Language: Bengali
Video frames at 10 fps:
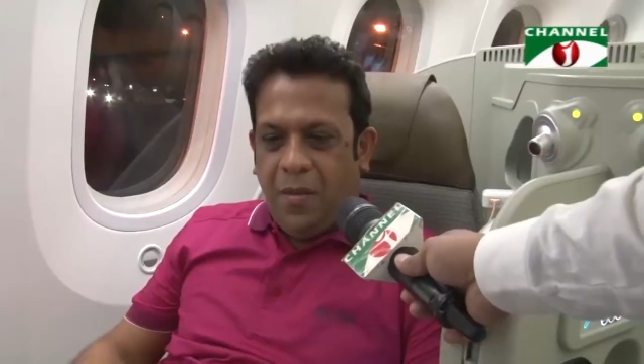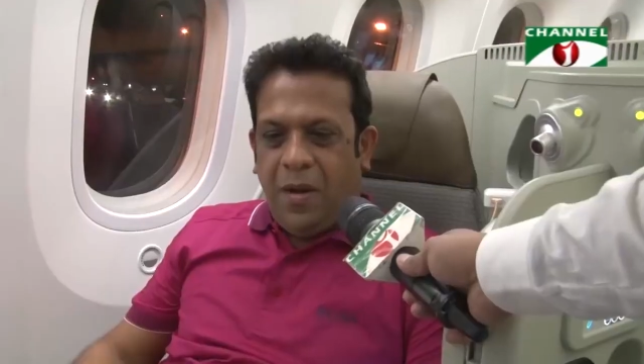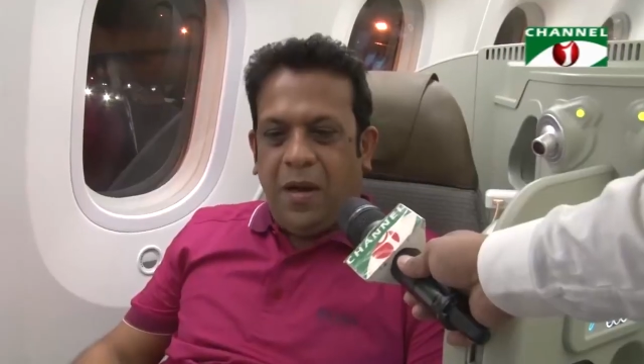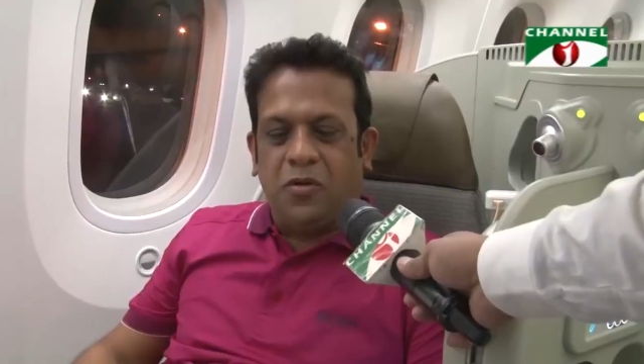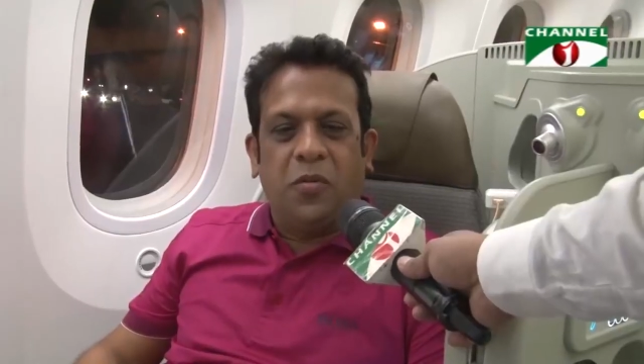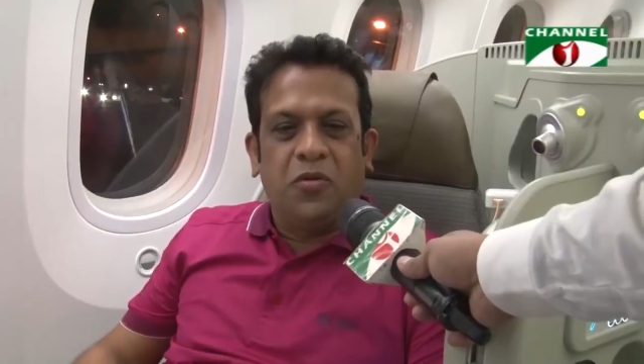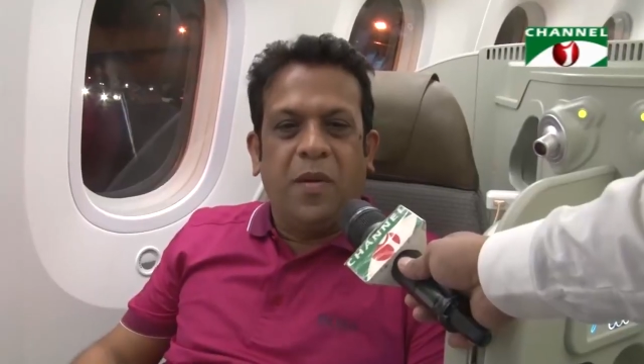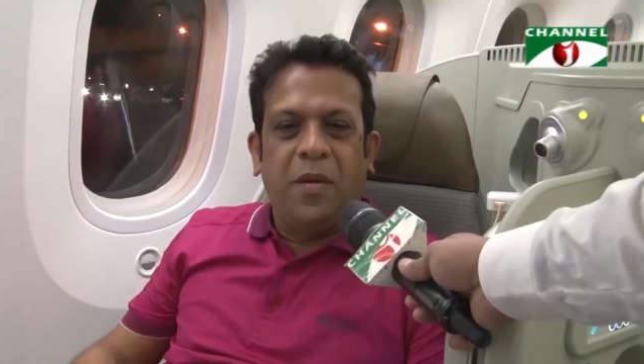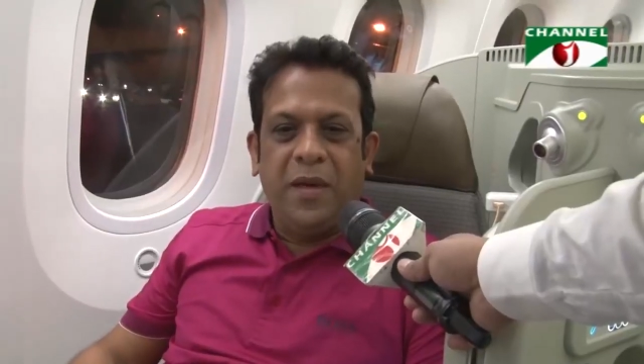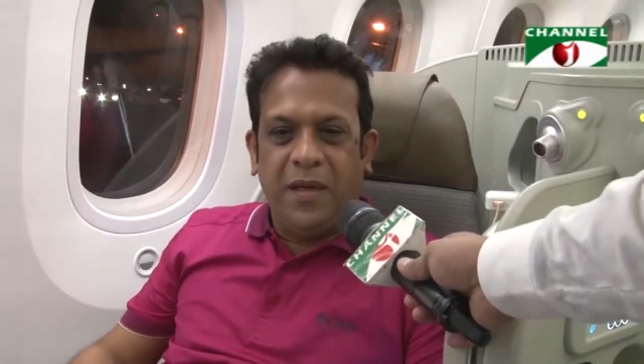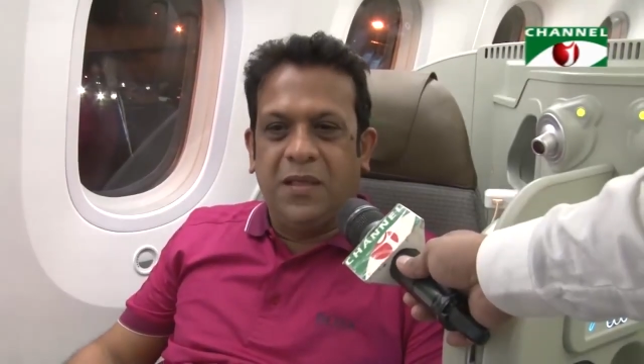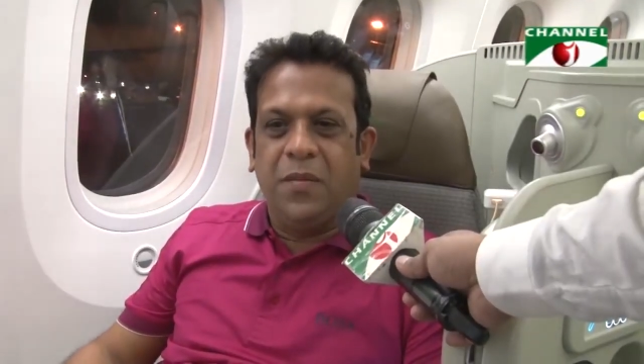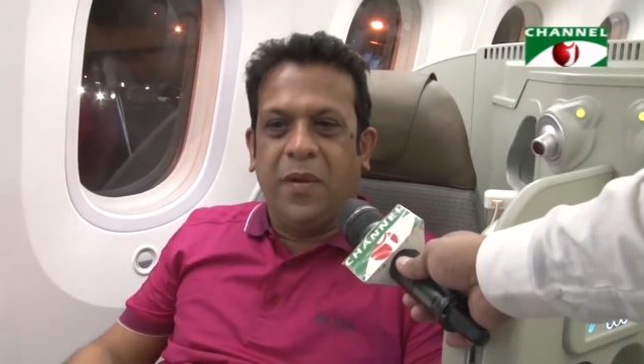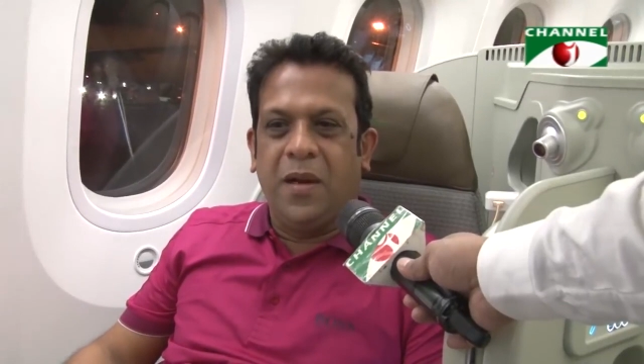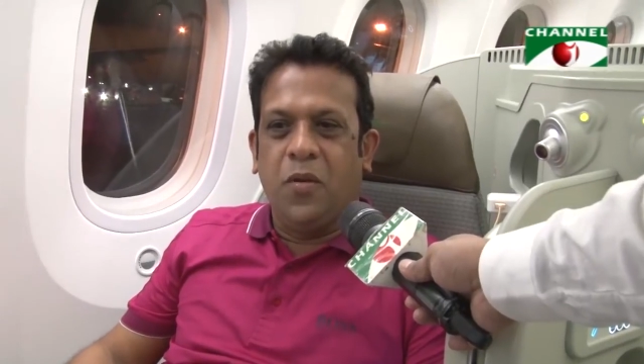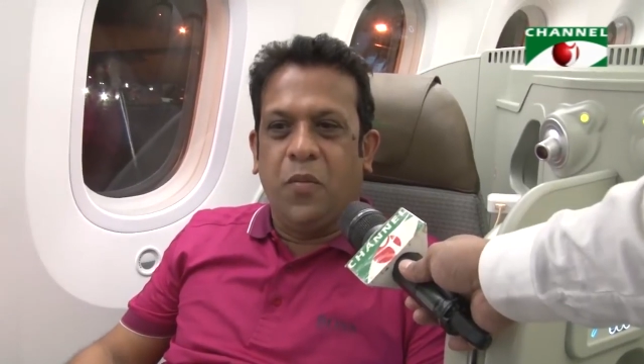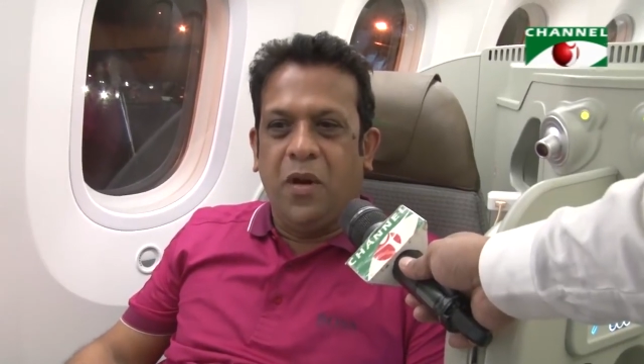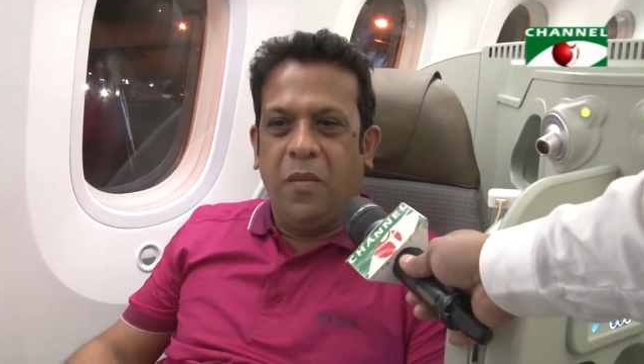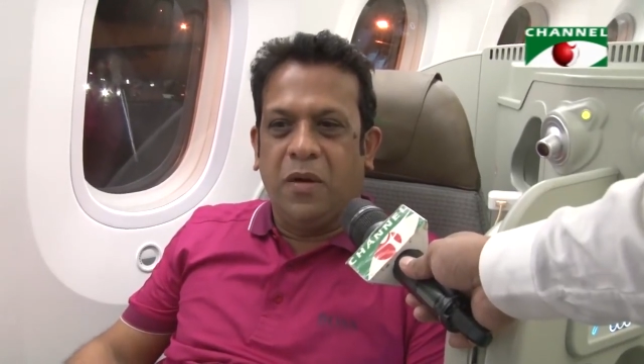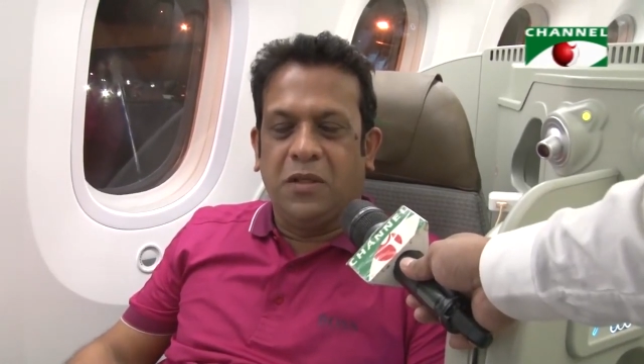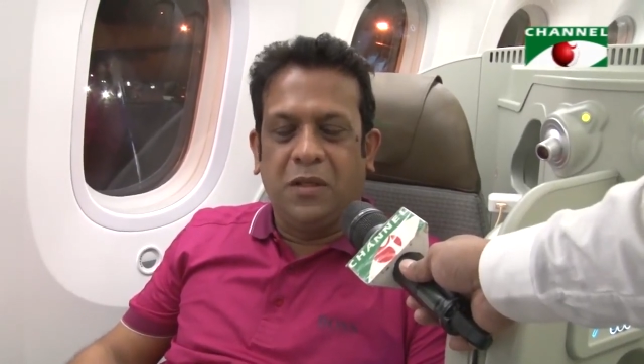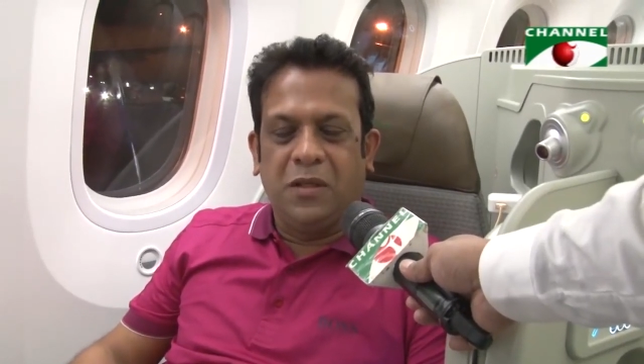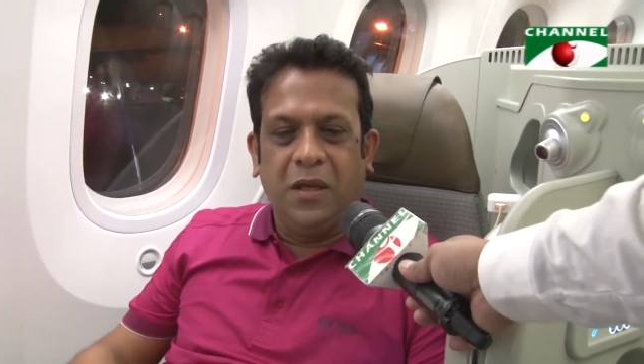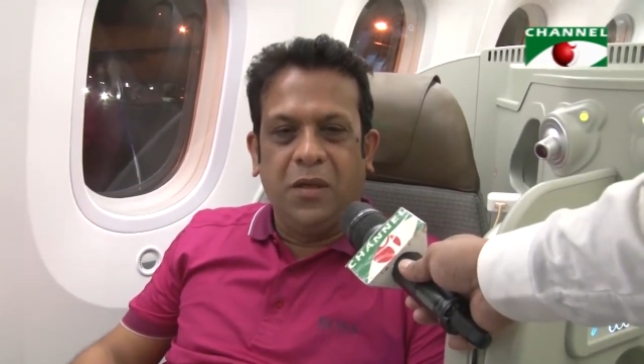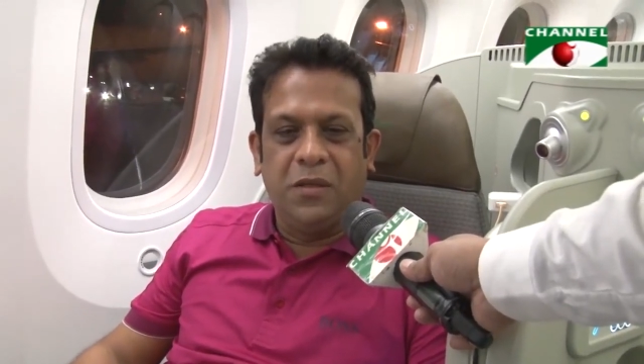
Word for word: আমরা সবসময় বিদেশে প্লেনের উপর নির্ভরশীল